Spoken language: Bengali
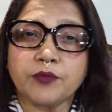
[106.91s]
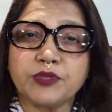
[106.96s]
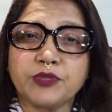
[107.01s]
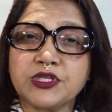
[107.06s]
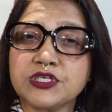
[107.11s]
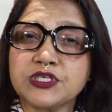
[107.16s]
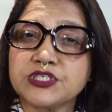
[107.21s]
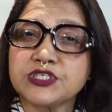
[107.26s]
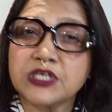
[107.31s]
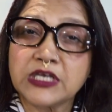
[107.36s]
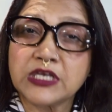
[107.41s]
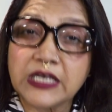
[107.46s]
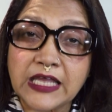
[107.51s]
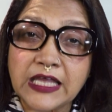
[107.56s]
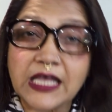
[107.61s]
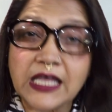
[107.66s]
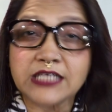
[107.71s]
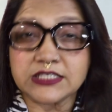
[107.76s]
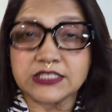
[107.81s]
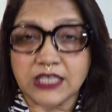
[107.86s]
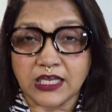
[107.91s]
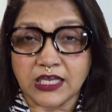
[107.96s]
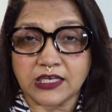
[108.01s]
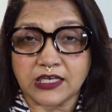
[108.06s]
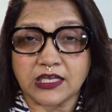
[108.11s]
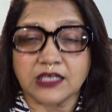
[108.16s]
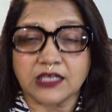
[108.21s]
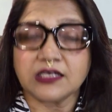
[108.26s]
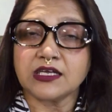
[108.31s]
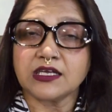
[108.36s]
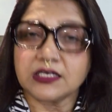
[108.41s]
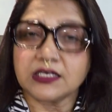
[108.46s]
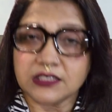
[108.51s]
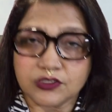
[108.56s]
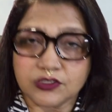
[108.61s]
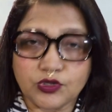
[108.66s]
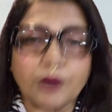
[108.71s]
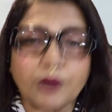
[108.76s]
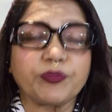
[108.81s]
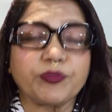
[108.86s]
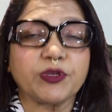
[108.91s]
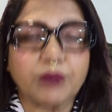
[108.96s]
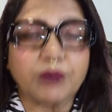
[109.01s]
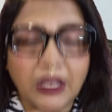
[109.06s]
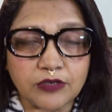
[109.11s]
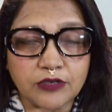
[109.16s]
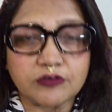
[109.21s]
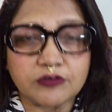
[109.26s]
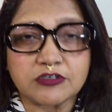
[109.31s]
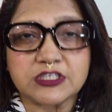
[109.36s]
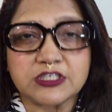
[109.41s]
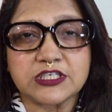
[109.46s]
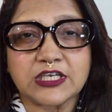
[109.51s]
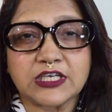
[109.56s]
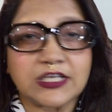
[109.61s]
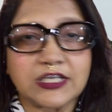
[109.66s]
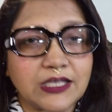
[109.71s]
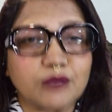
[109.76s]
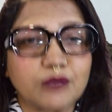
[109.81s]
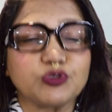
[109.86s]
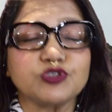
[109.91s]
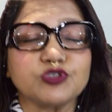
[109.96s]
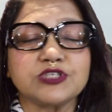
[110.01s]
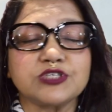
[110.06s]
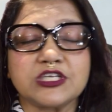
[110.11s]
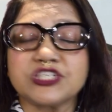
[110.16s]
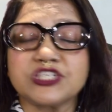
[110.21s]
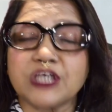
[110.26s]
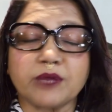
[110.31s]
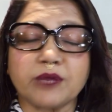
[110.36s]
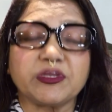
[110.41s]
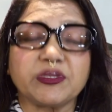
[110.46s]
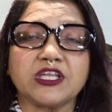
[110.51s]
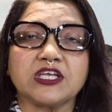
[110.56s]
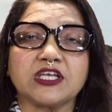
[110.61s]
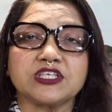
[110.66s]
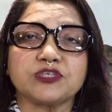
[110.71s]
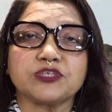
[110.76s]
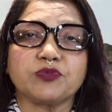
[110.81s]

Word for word: বিদেশে নেওয়া যায় না সেটা তো আপনি ভালো করে জানেন আমিও জানি সাংবাদিক